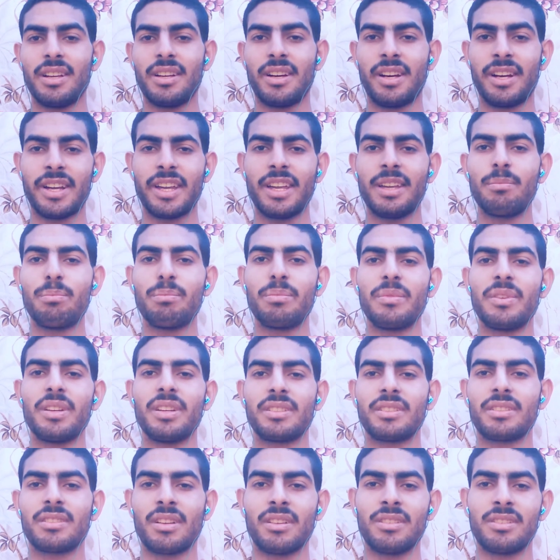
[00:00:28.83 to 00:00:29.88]
عيب
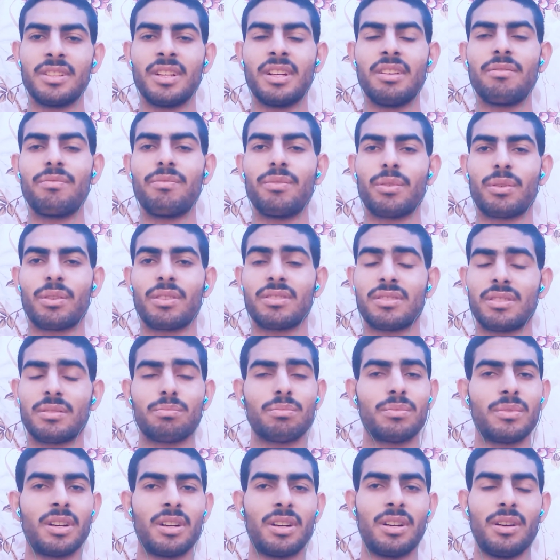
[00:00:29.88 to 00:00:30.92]
تضييع الفرص
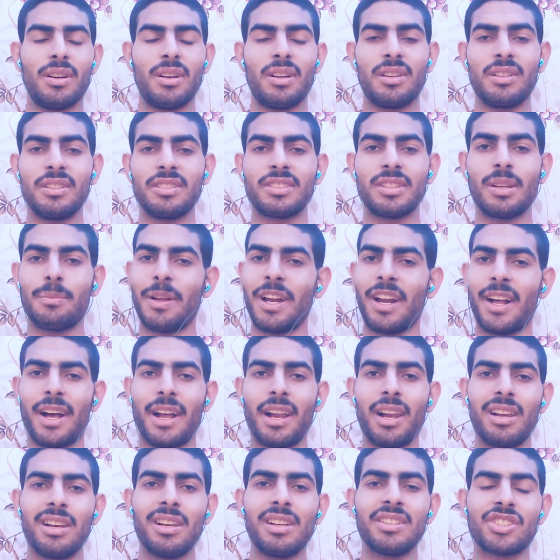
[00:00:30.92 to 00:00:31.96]
ما لسه
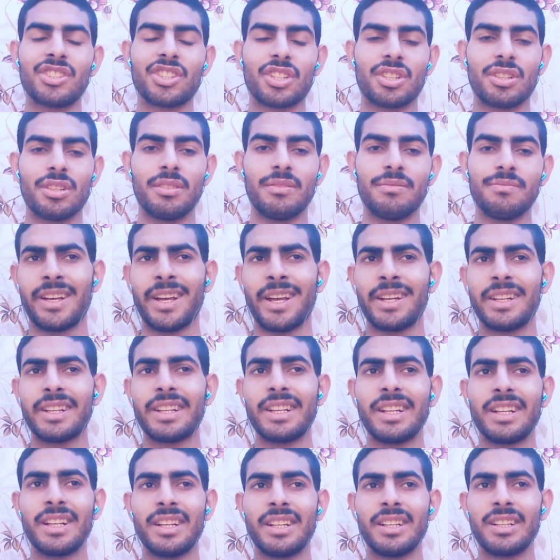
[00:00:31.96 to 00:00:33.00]
منحلش
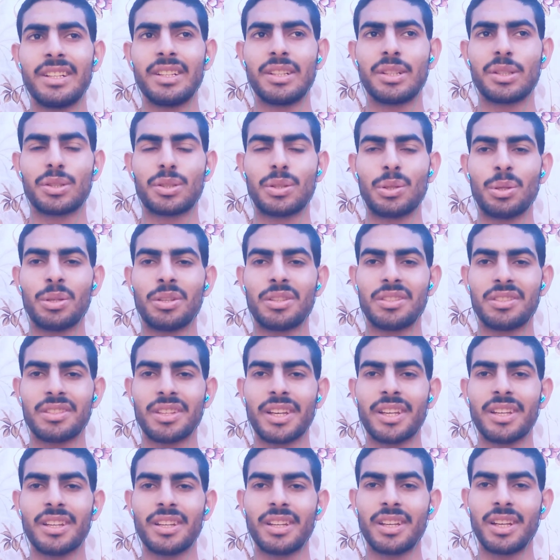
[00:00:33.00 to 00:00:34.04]
تاني شوط
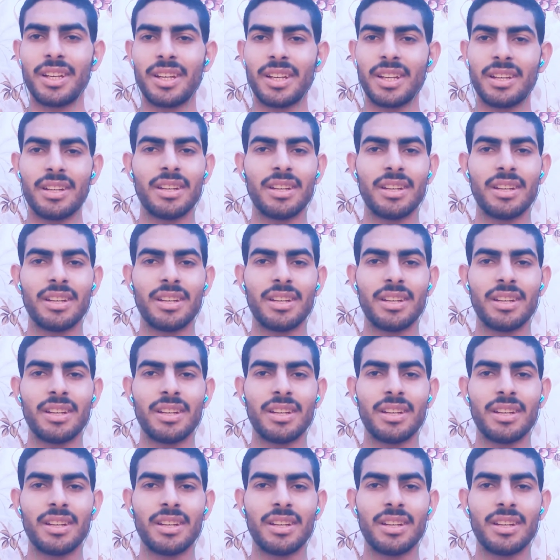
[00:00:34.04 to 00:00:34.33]
سيء